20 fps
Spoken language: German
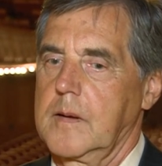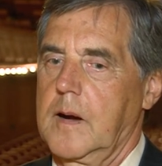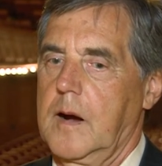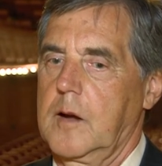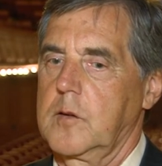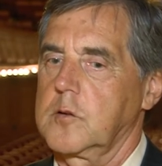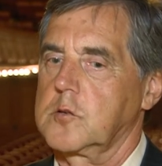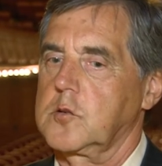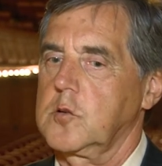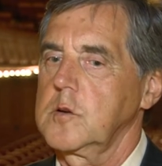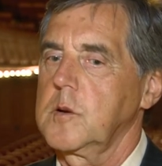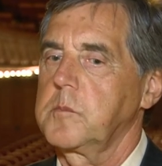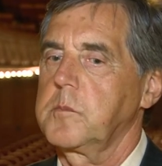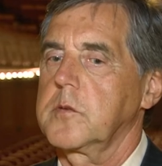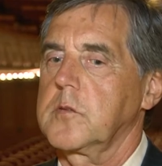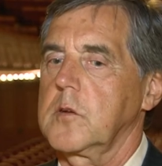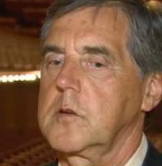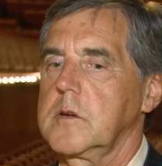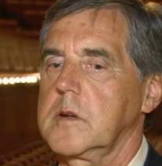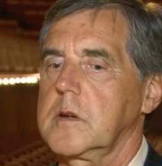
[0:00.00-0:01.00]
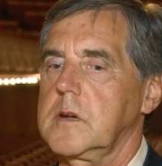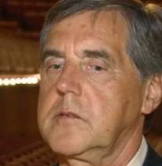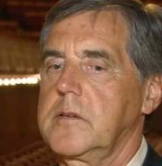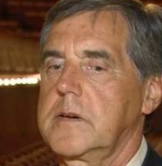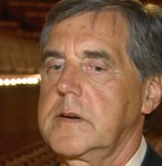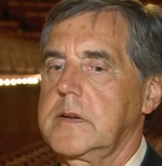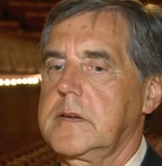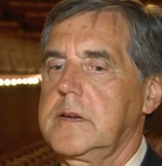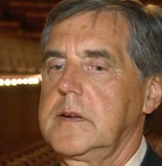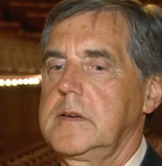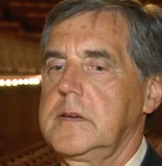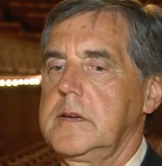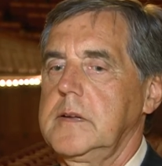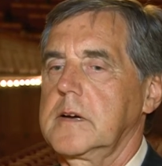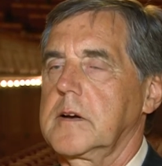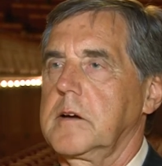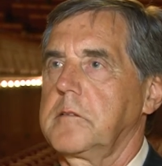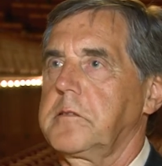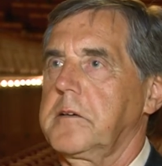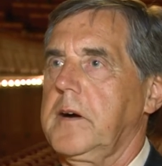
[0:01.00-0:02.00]
Also schon eine besondere Qualität
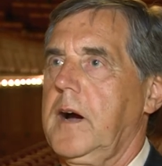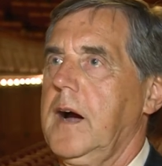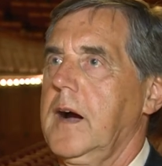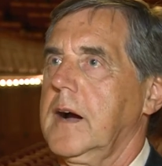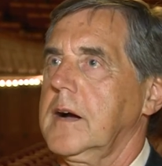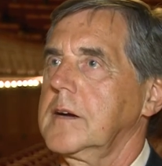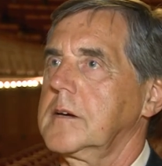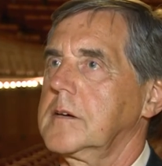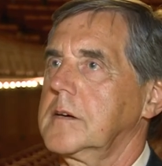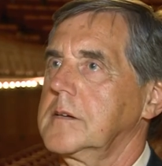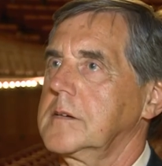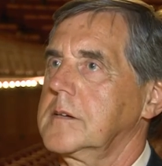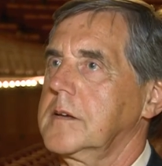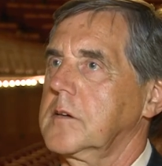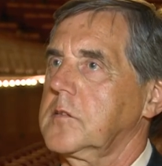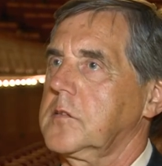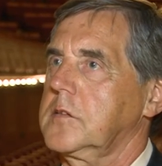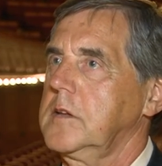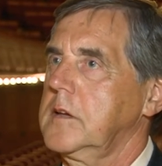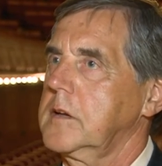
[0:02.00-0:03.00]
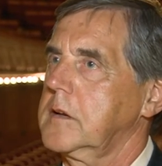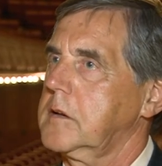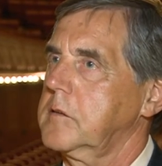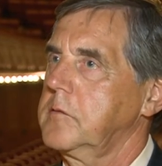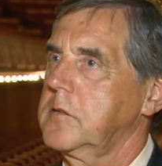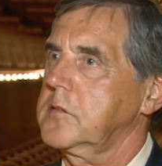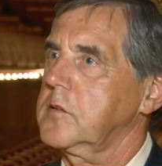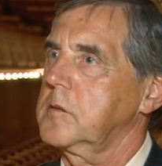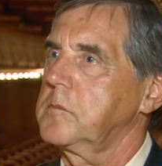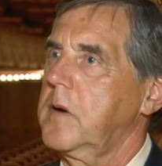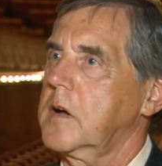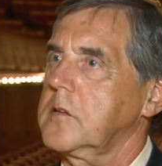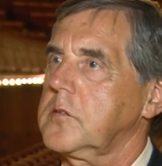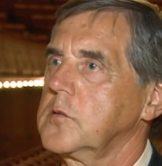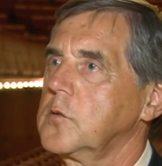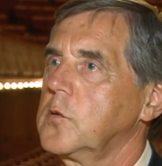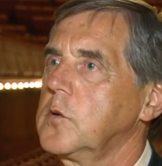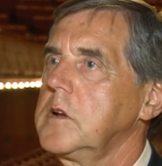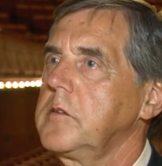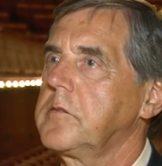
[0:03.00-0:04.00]
Ihrer Fragen, äh, dass sie
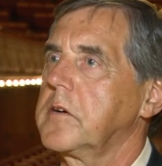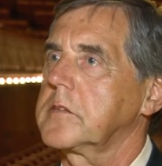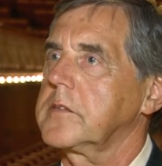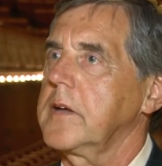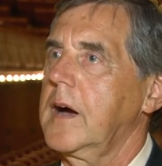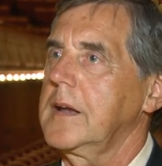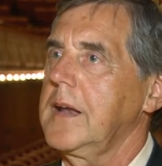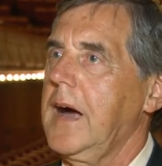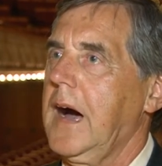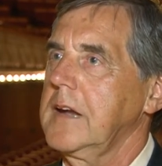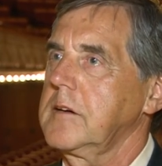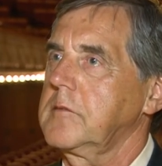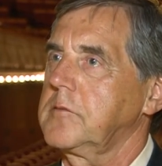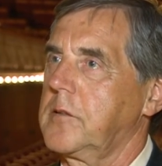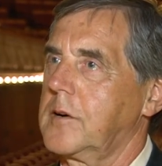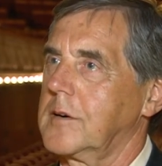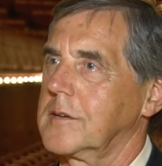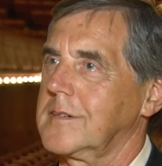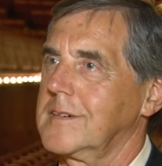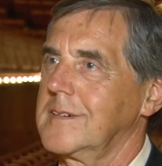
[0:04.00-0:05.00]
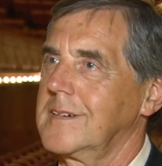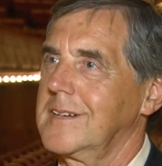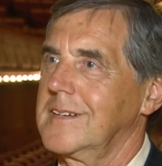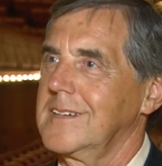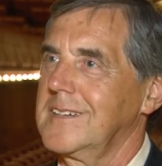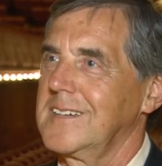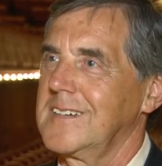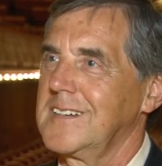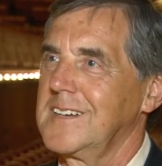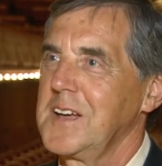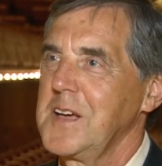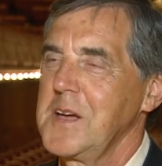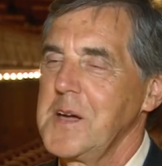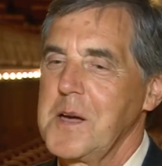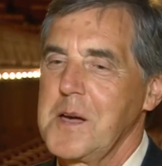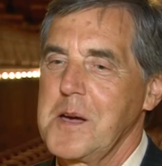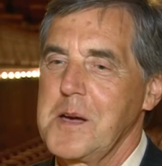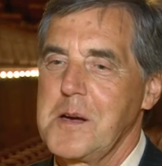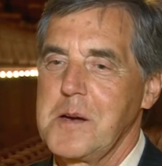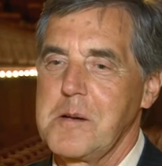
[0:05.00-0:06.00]
gewissermaßen universale Antworten äh, äh,
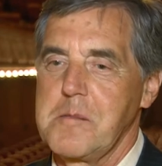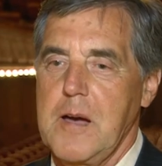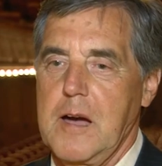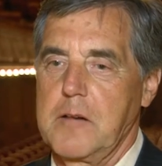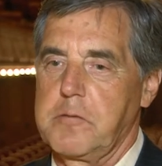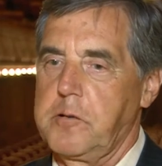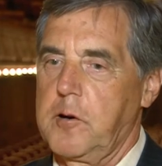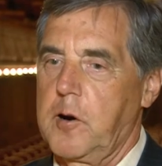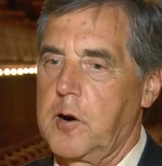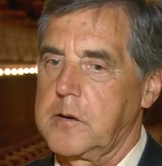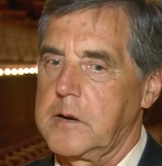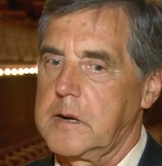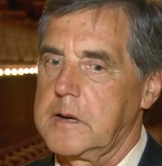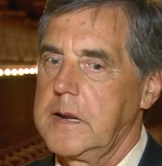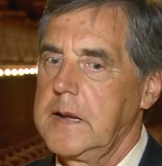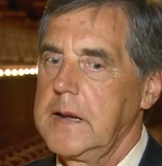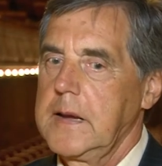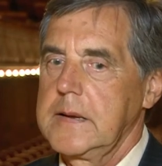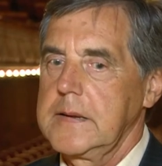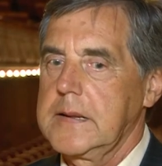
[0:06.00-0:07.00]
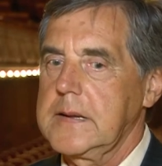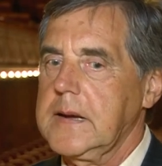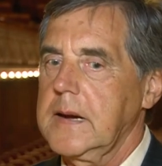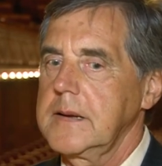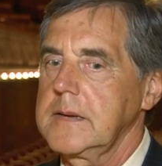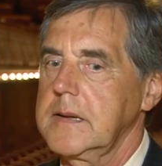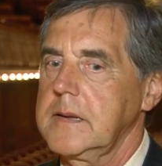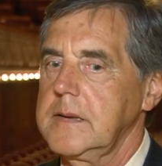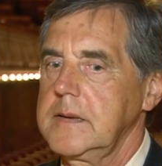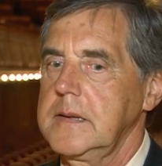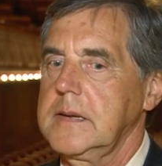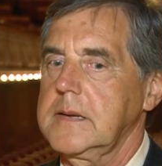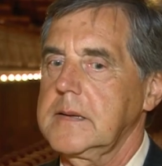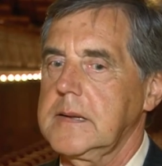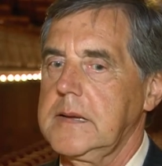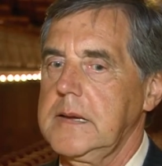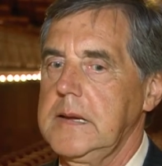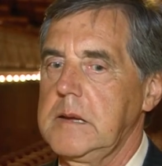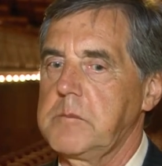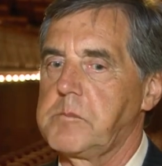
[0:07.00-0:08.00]
erfordern. Die kann ich
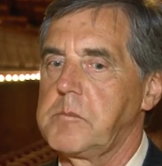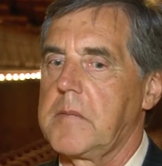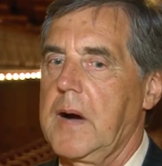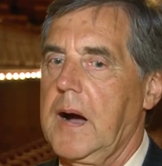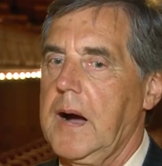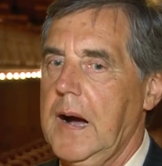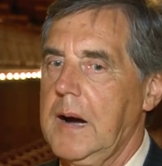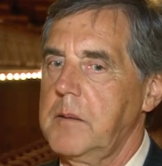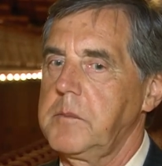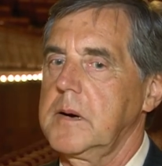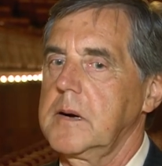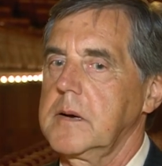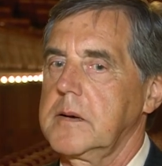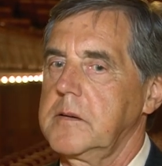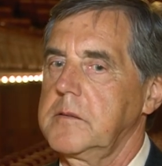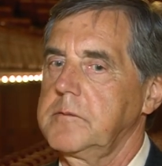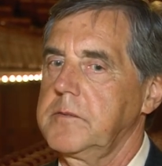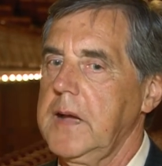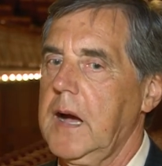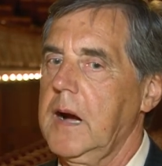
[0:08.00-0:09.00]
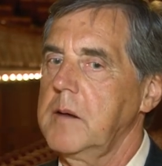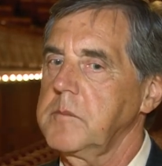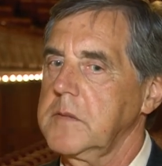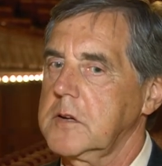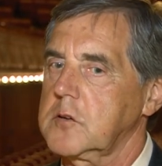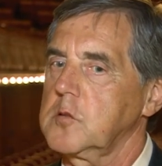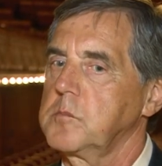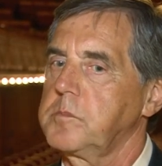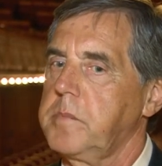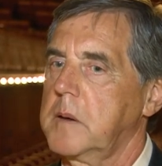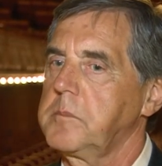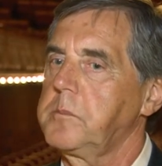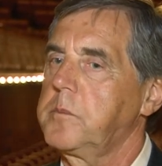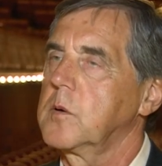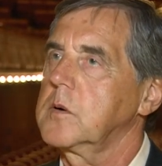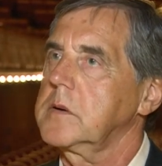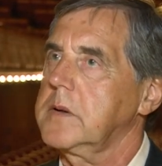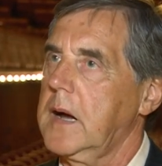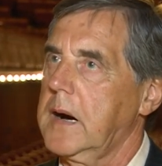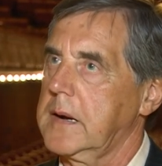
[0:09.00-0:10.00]
nicht geben. Aber äh, wir haben ja schon ein paar
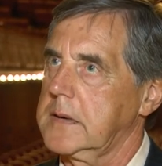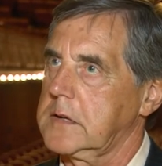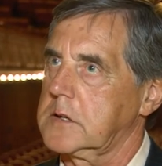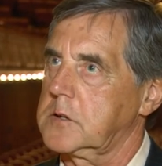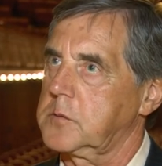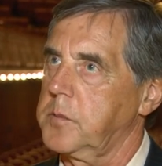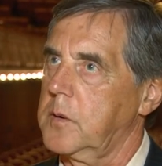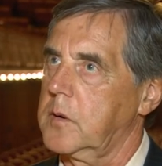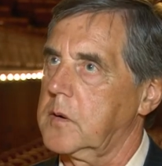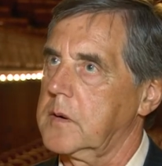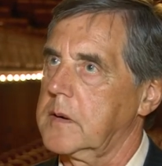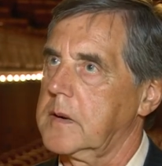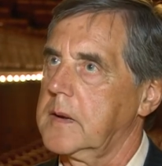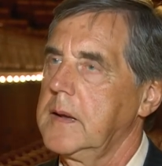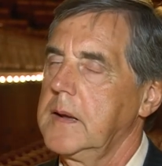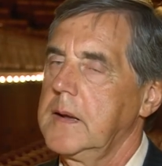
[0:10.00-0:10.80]
Punkte angesprochen.